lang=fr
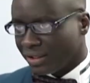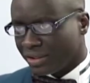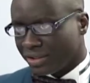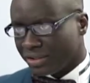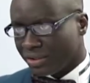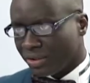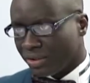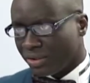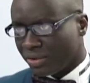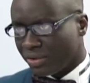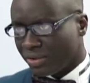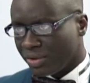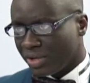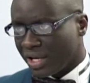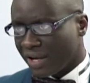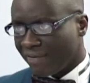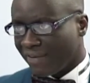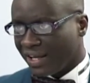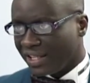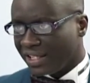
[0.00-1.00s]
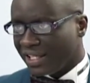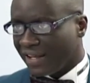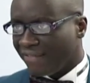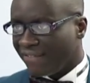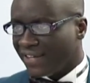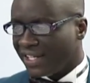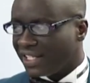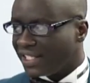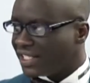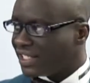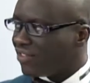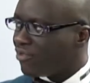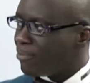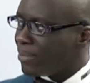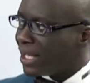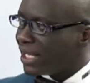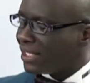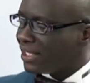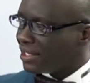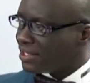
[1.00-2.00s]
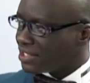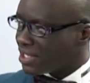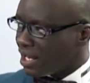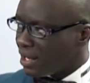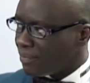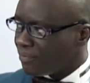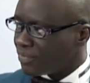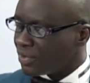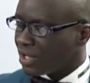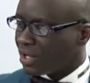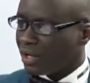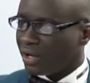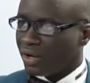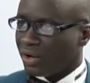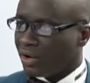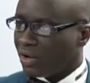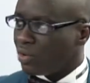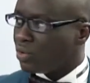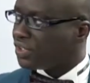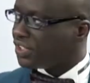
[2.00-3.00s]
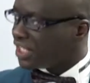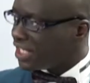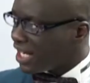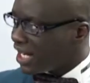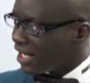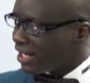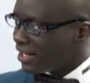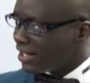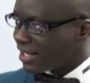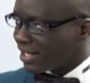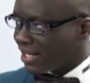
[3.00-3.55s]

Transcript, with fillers: son aval définitif, mais déjà le Sénat,